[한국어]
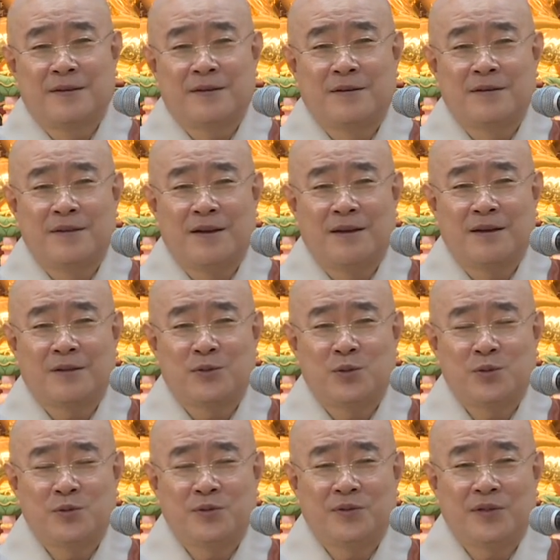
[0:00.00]
그냥
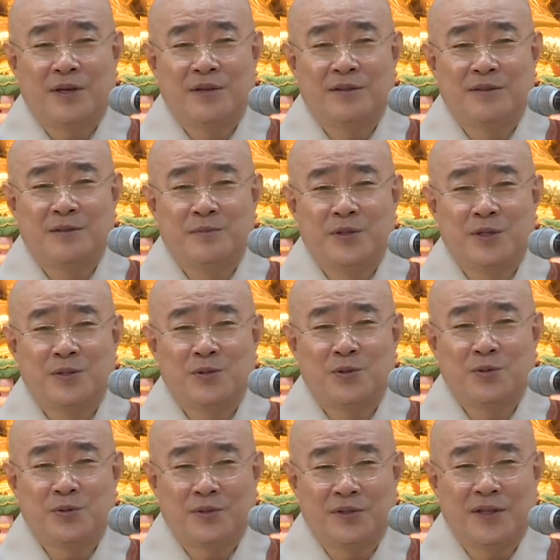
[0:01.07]
초승달이 뜨면
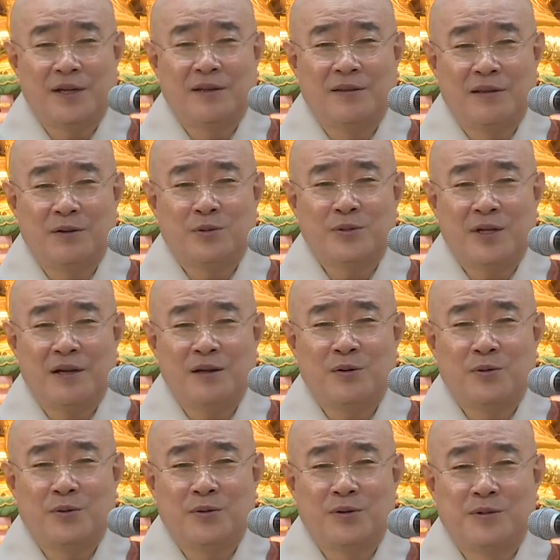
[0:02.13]
초승달대로
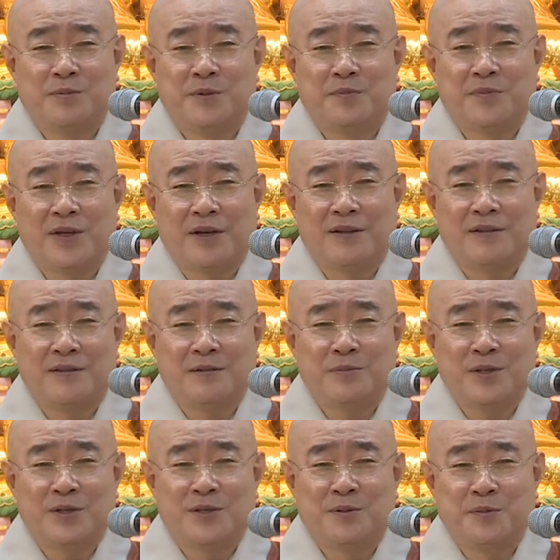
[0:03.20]
살고 금음달이
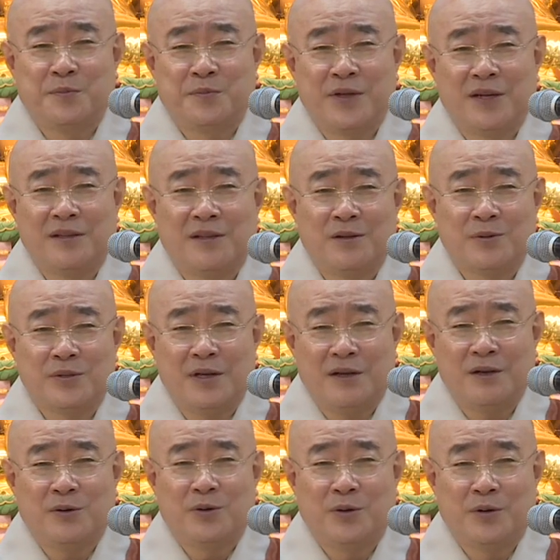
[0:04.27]
뜨면 금음달대로
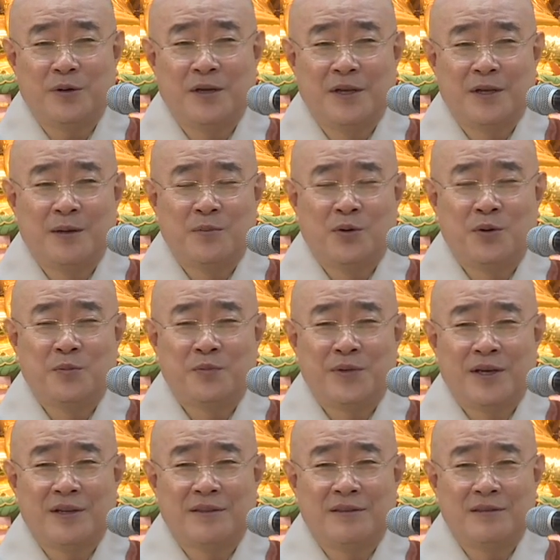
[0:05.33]
살고
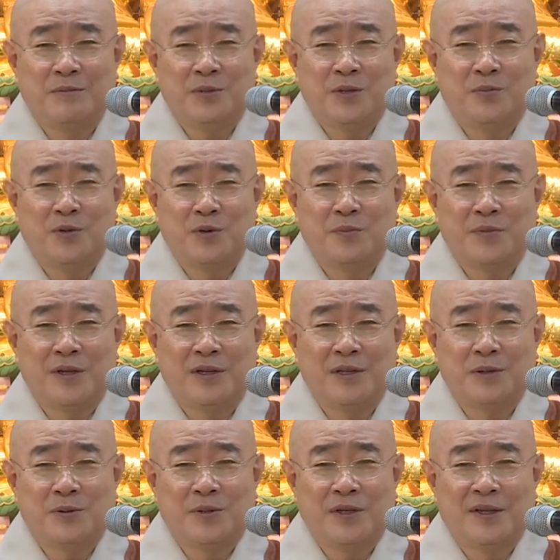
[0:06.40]
보름달이 뜨면
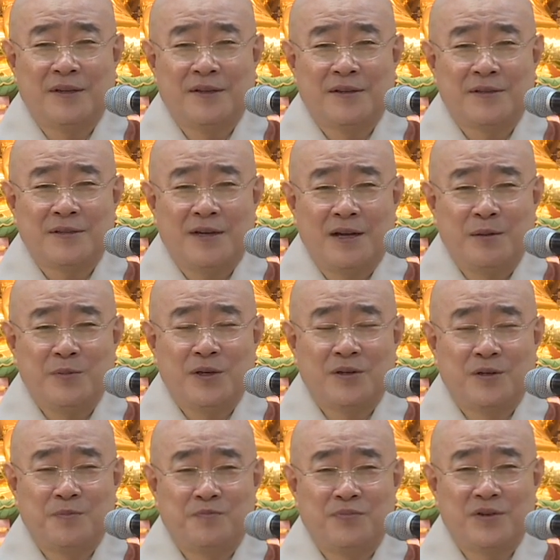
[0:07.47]
보름달대로 살면
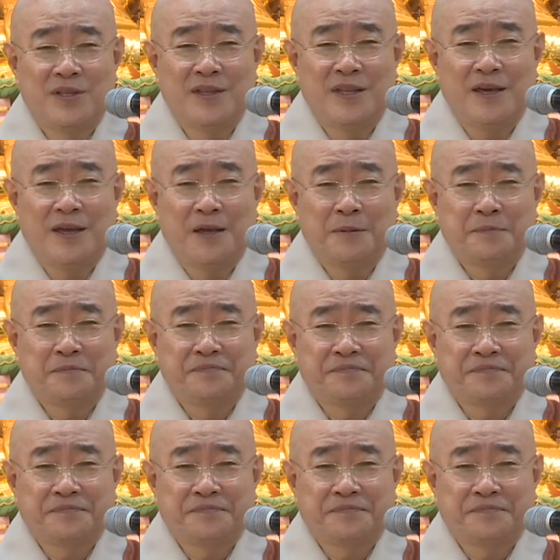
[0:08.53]
그뿐인데